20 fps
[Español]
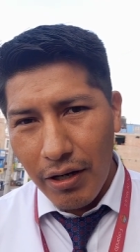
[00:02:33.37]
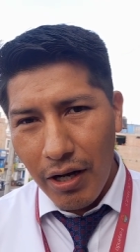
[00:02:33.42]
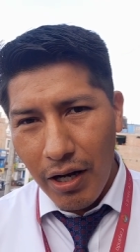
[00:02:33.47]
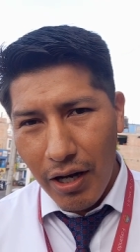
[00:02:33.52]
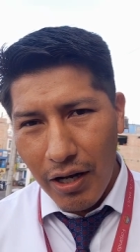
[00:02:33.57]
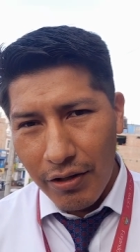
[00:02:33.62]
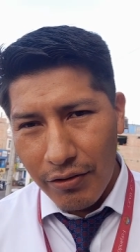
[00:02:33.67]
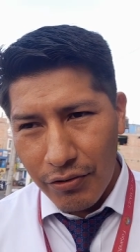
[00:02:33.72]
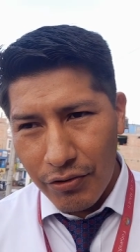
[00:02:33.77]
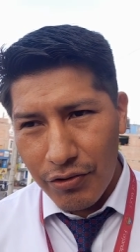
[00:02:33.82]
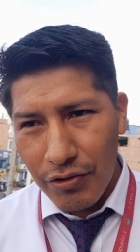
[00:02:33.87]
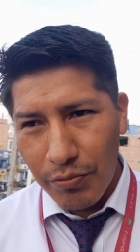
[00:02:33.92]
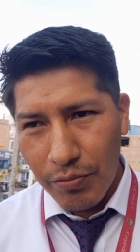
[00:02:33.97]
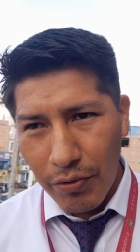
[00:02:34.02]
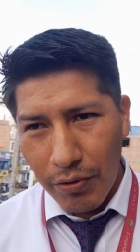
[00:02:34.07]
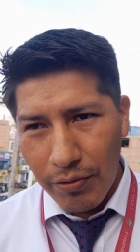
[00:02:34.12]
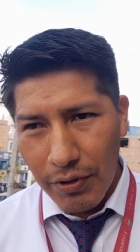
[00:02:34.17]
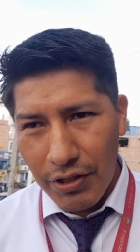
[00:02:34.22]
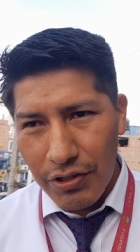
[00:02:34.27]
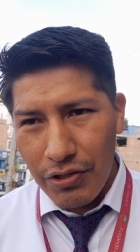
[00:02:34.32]
a nuestra
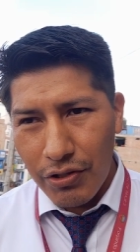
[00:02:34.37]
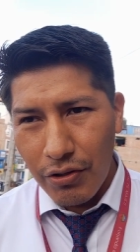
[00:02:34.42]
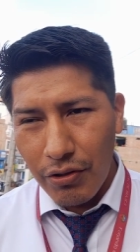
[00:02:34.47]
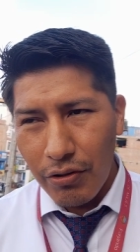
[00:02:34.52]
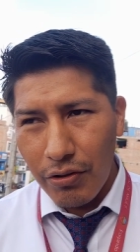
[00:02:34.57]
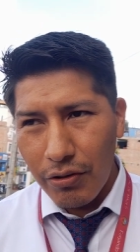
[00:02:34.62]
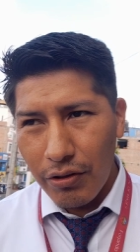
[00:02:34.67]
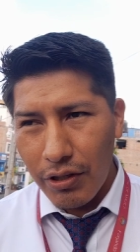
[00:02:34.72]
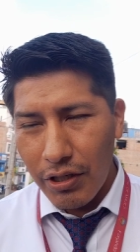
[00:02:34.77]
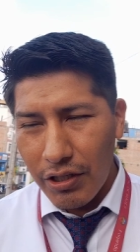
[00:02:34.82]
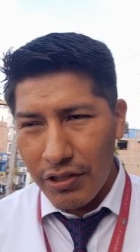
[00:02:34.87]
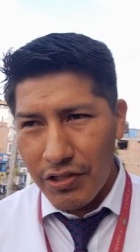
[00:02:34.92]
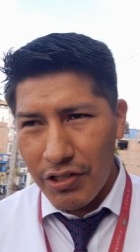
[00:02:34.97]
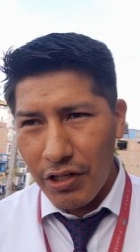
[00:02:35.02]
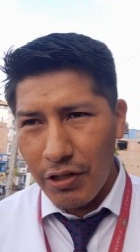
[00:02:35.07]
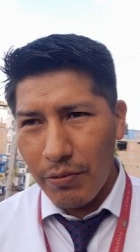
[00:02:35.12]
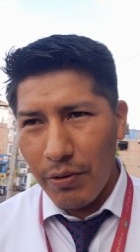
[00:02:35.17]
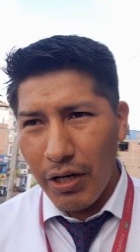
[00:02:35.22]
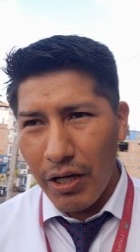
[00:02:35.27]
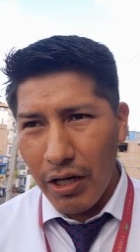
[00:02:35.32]
población, que
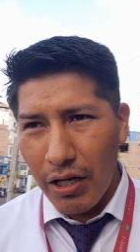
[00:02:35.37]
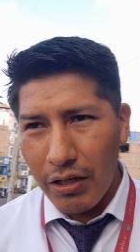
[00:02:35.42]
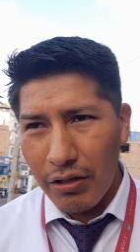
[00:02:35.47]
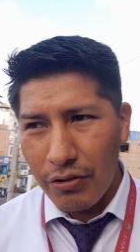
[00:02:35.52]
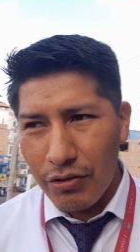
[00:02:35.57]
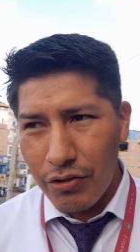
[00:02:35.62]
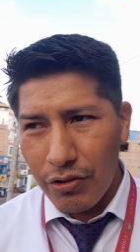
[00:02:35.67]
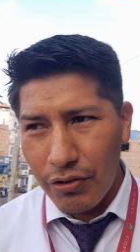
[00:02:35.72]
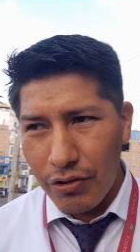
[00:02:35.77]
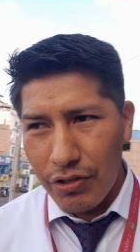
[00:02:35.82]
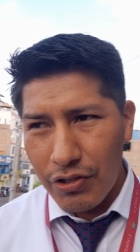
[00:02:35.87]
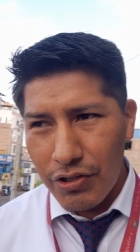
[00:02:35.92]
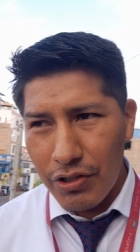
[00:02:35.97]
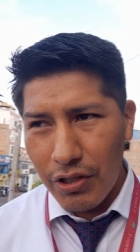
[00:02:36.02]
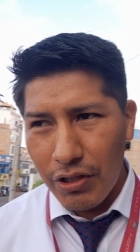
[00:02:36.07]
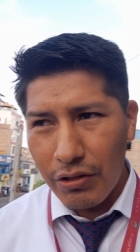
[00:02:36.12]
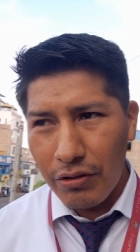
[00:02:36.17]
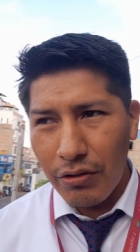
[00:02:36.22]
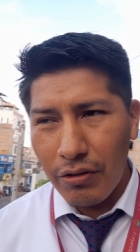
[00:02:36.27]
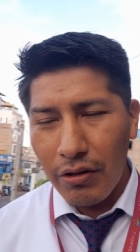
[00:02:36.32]
sirvan a nuestro
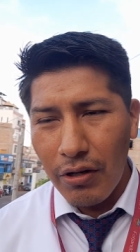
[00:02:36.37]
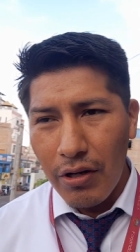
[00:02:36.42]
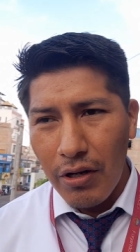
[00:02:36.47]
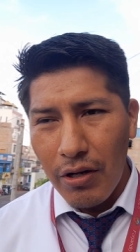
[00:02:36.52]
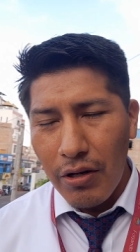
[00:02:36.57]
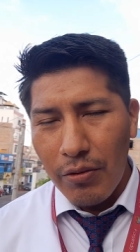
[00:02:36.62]
distrito,